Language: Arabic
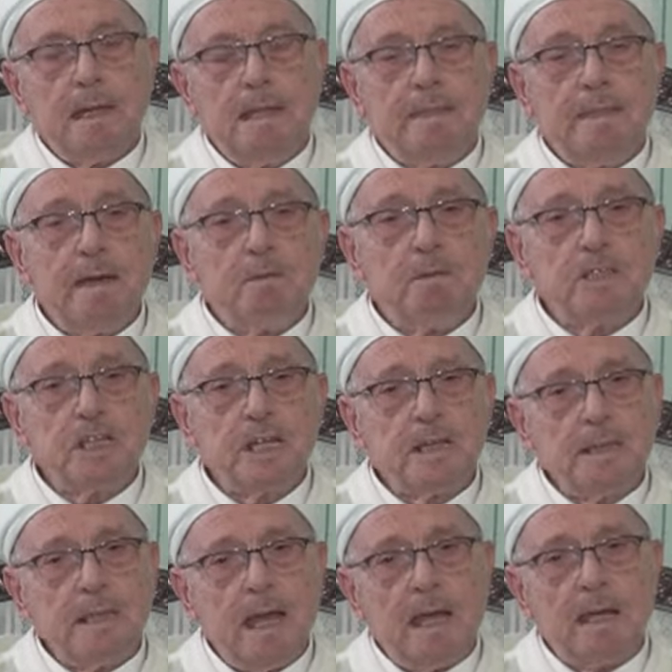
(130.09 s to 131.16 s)
لذا
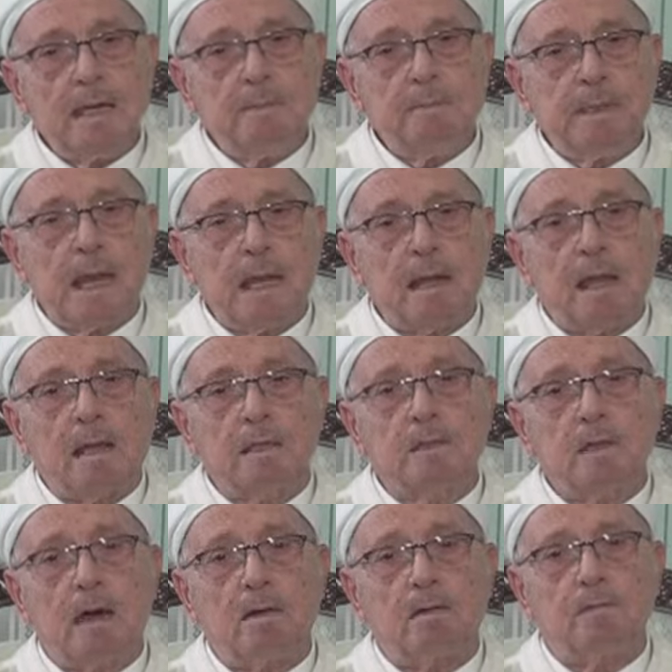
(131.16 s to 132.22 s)
وجدنا أن من
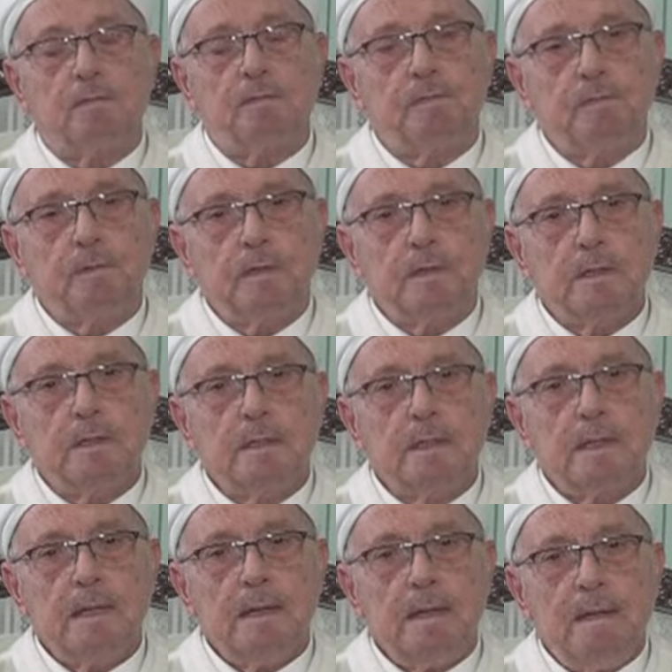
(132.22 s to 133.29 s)
الألطاف
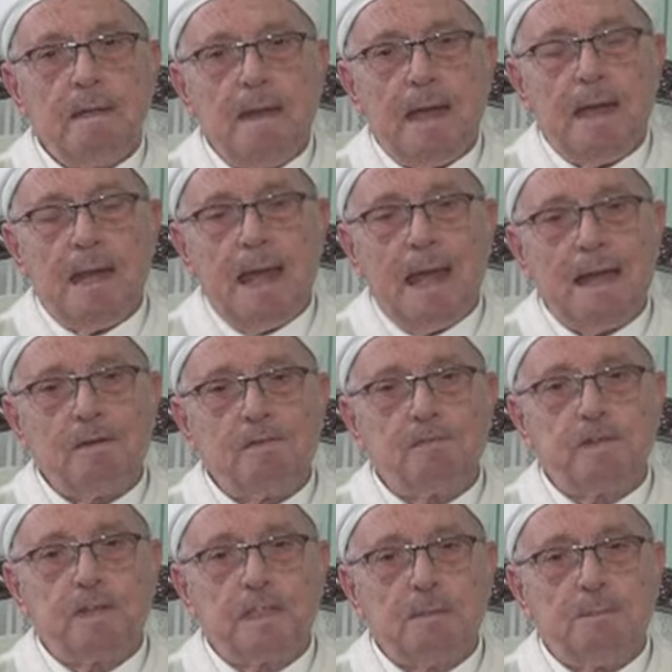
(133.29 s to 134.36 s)

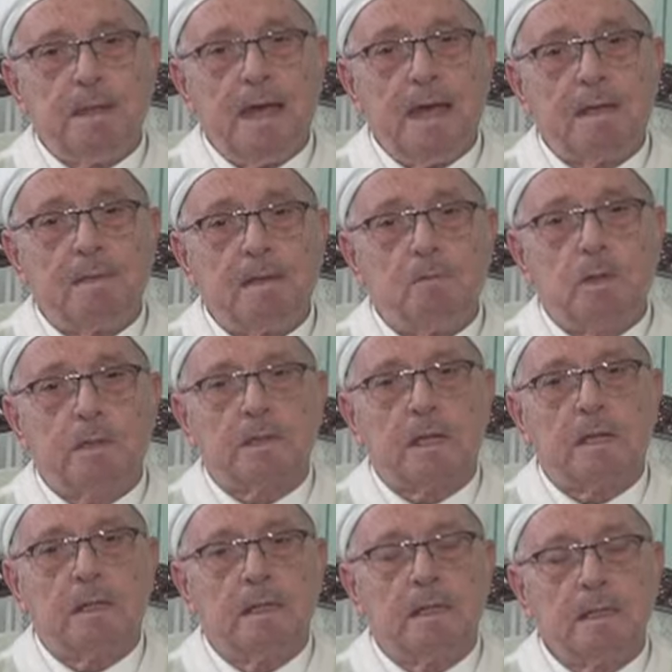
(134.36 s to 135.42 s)
الحافة بهذا
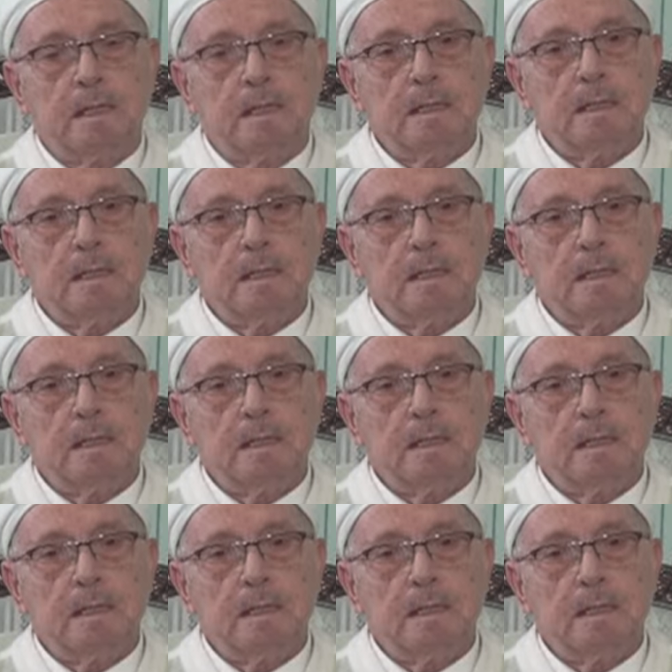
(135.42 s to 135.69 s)
الوطن